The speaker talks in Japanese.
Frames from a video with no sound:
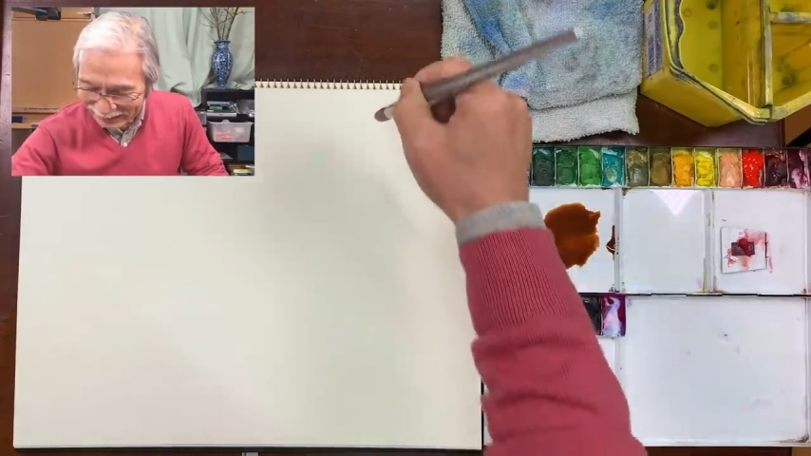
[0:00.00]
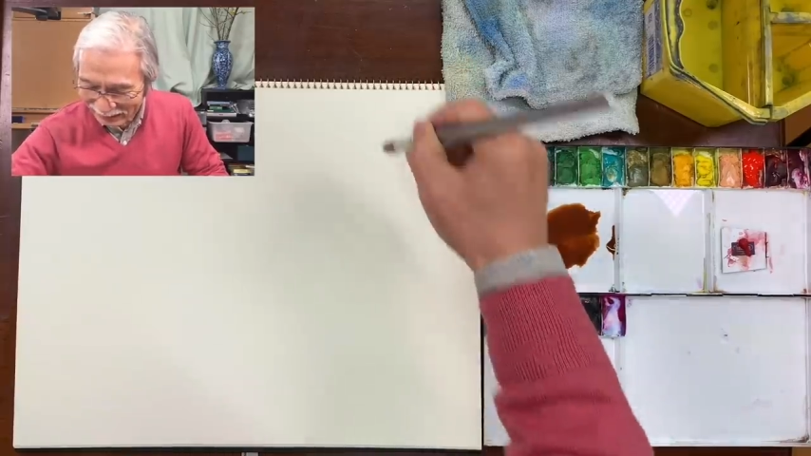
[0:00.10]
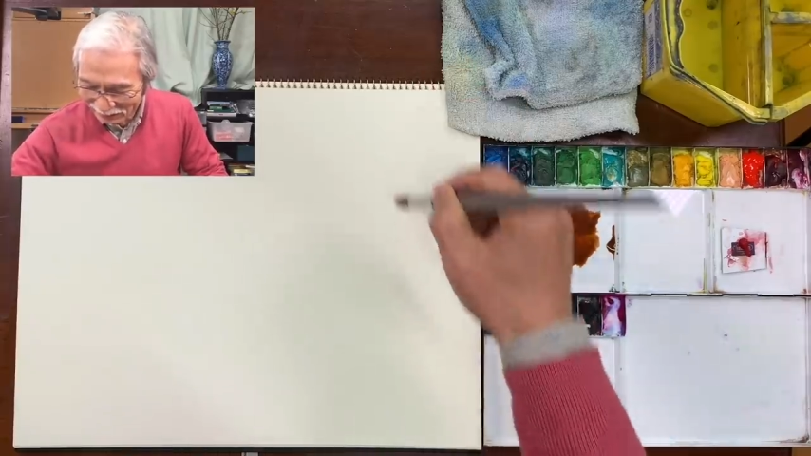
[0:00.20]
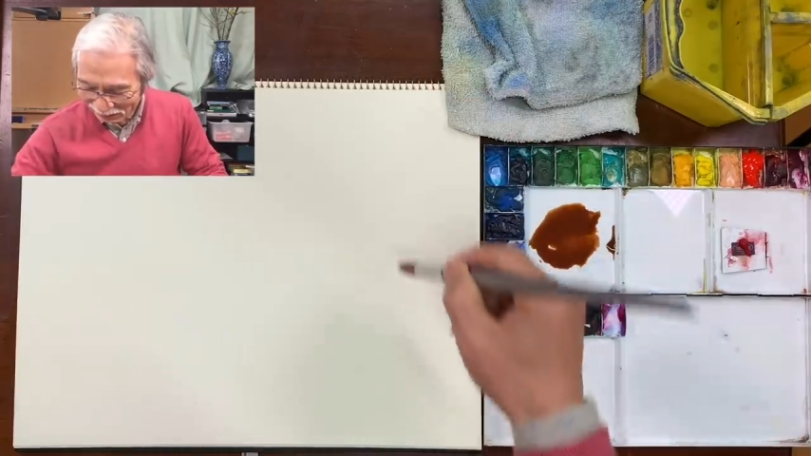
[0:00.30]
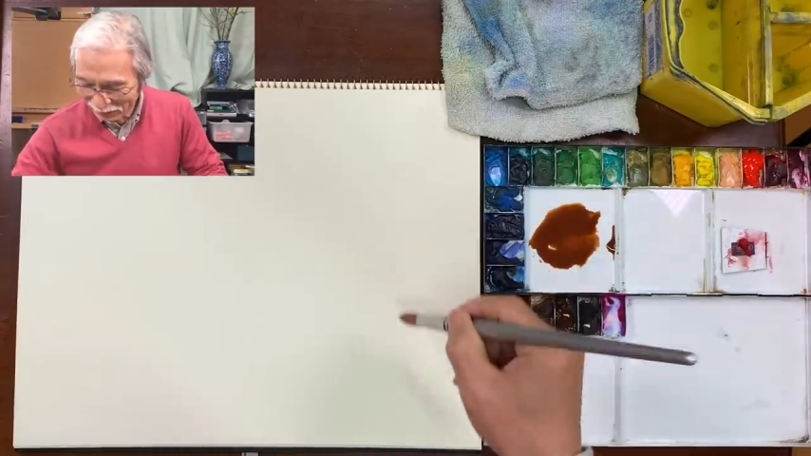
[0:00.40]
んです
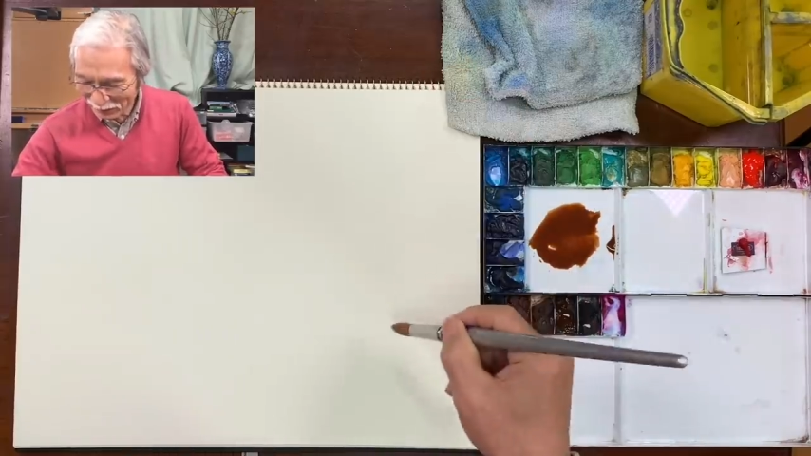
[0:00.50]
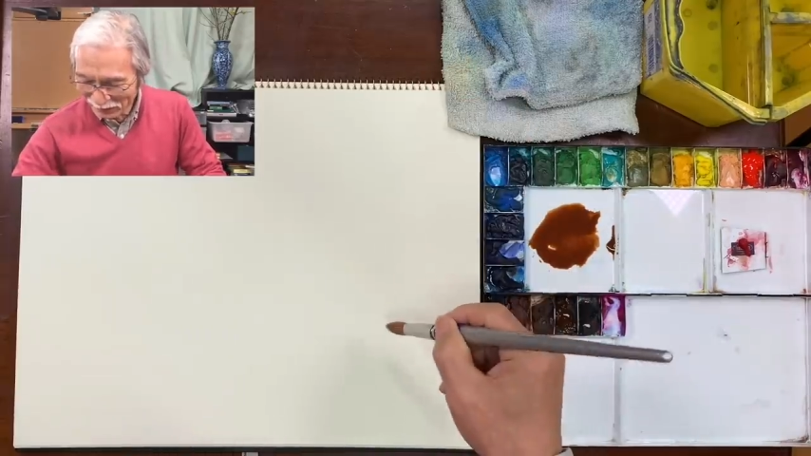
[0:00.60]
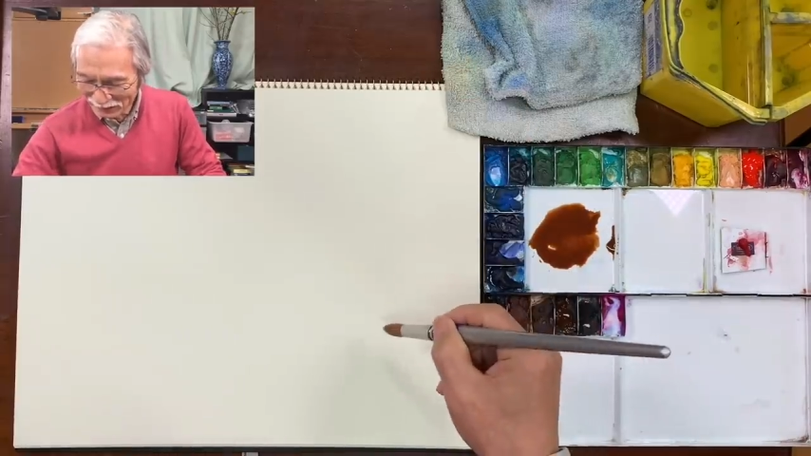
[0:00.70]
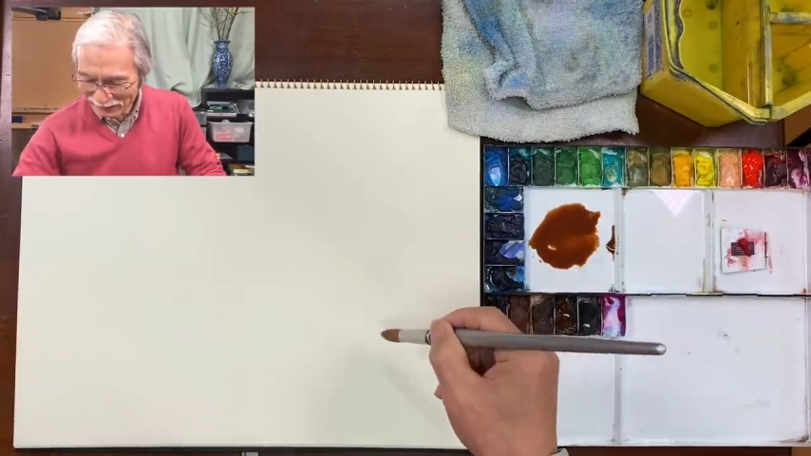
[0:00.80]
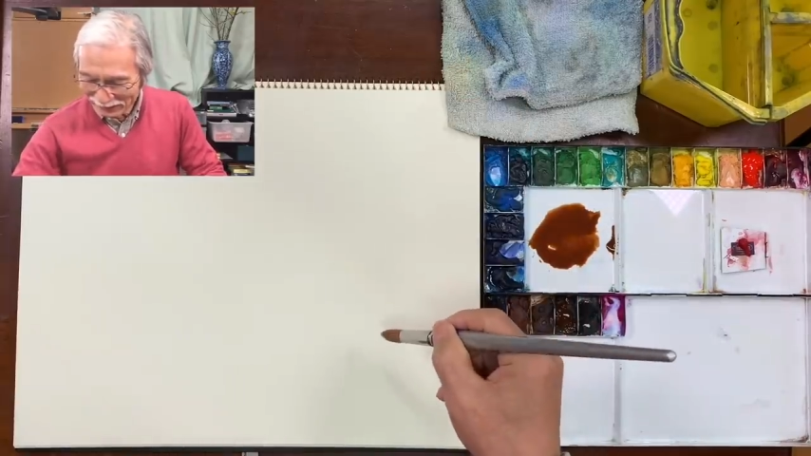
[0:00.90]
けど
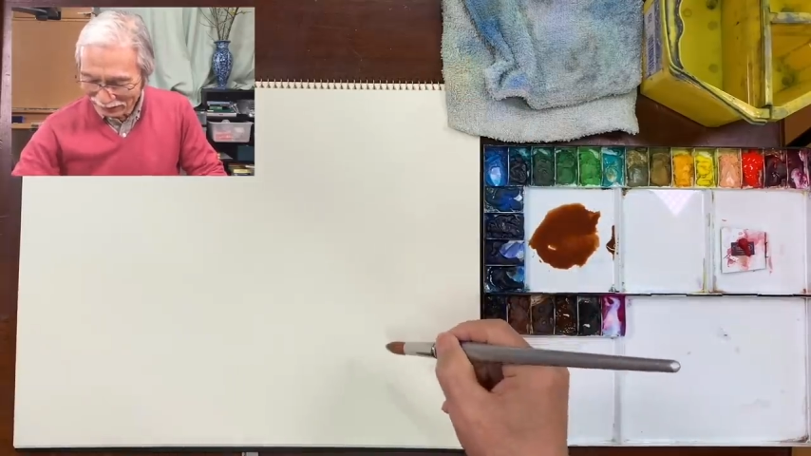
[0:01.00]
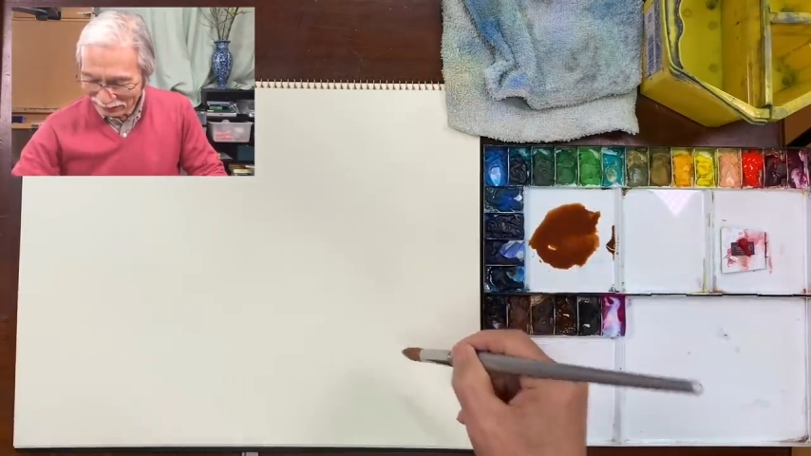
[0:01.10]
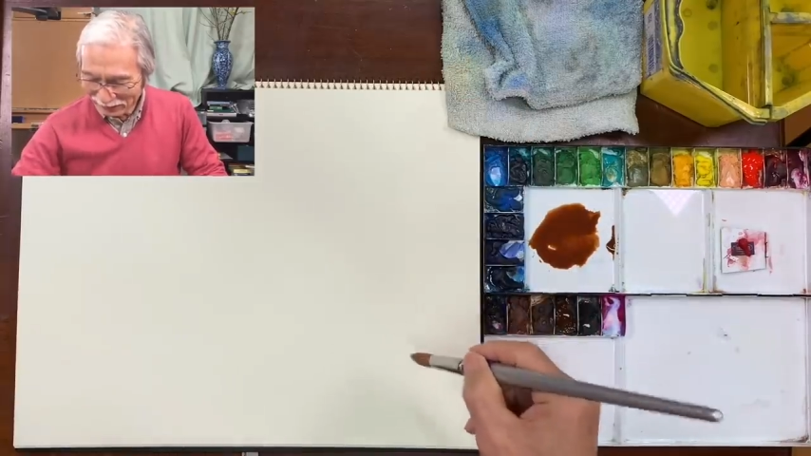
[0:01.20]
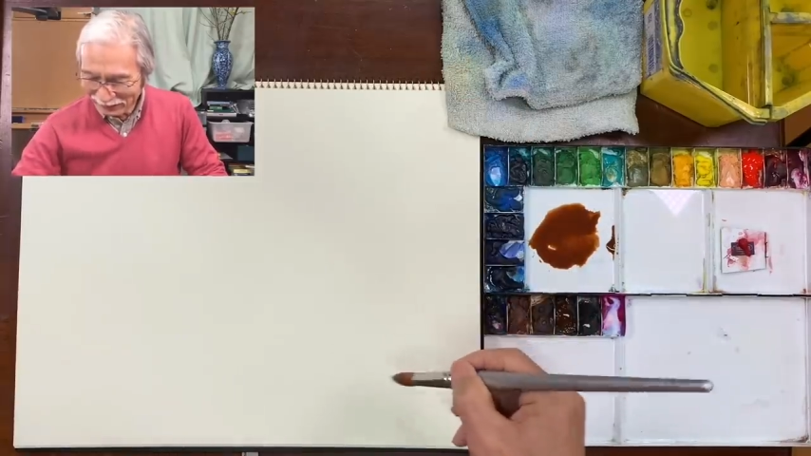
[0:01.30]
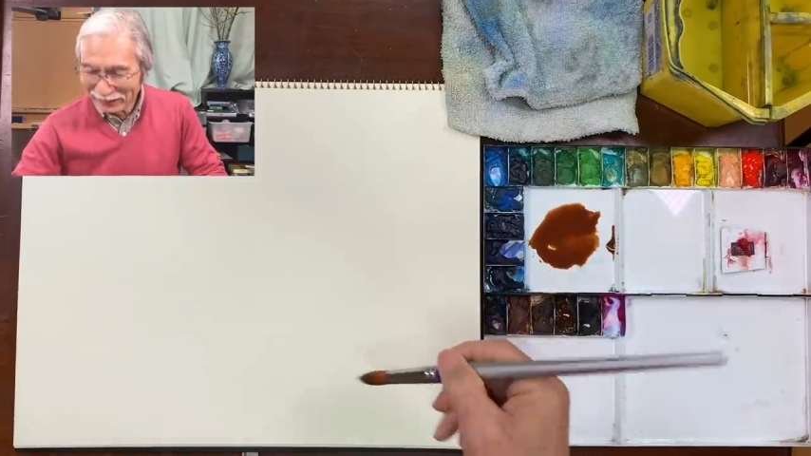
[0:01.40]
も、で
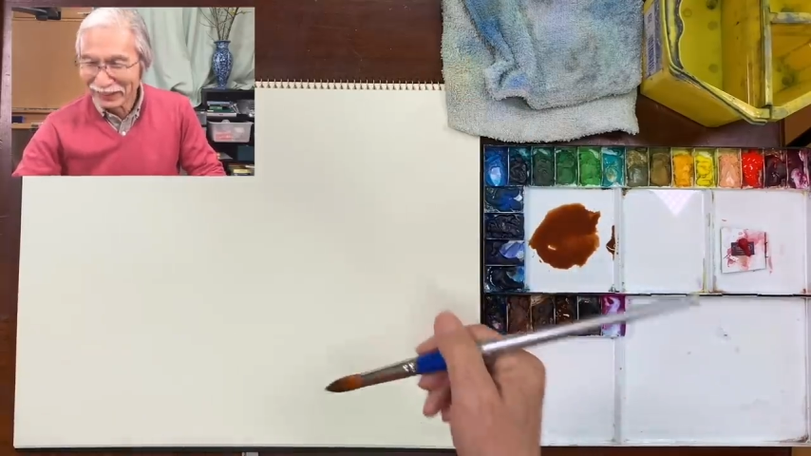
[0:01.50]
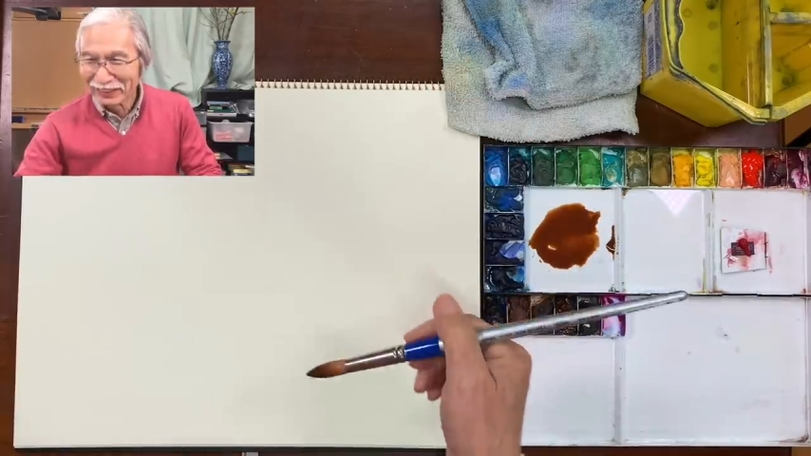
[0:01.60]
も、